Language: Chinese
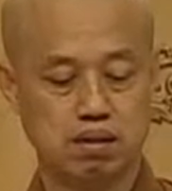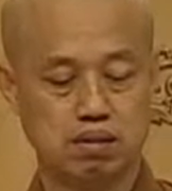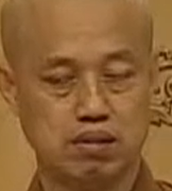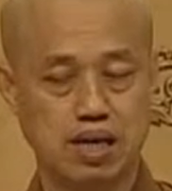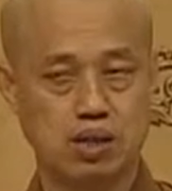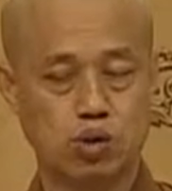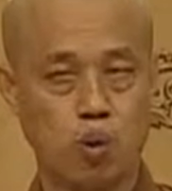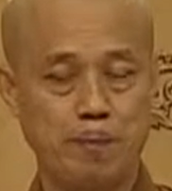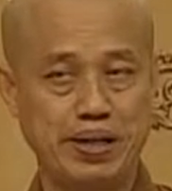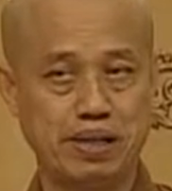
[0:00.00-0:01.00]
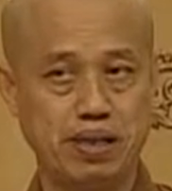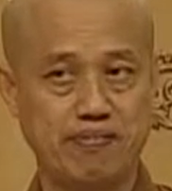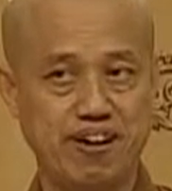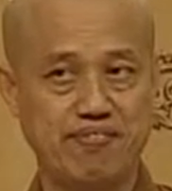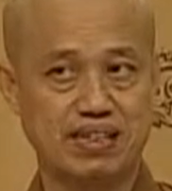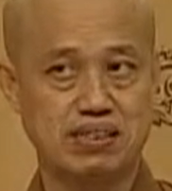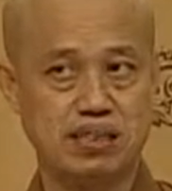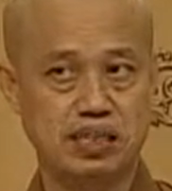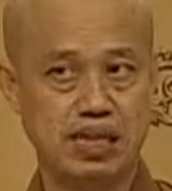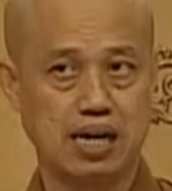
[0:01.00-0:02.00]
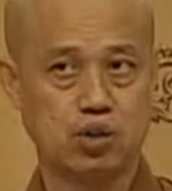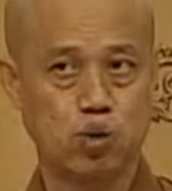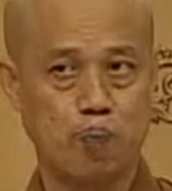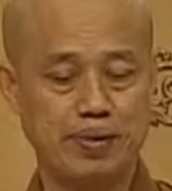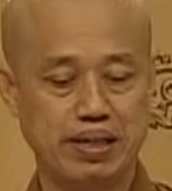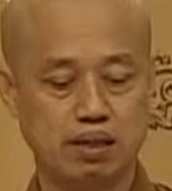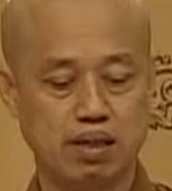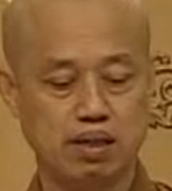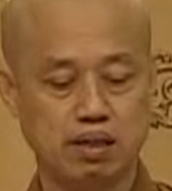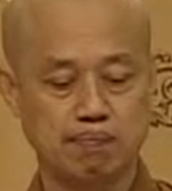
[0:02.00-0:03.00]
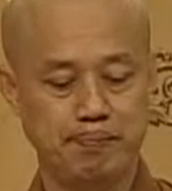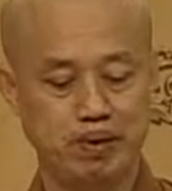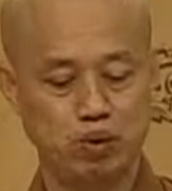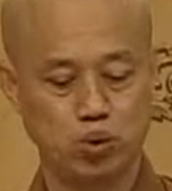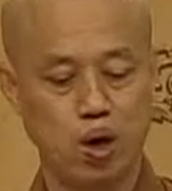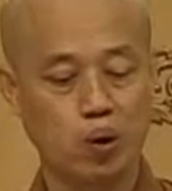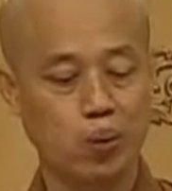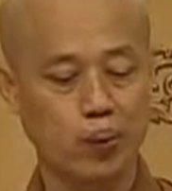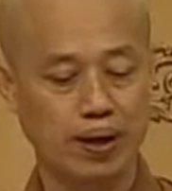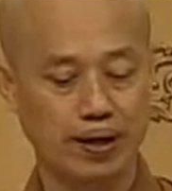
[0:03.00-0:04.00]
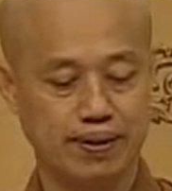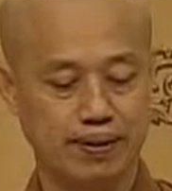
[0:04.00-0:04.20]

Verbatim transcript: 因为它很多品呢，放碗经它很多品呢没有传过来，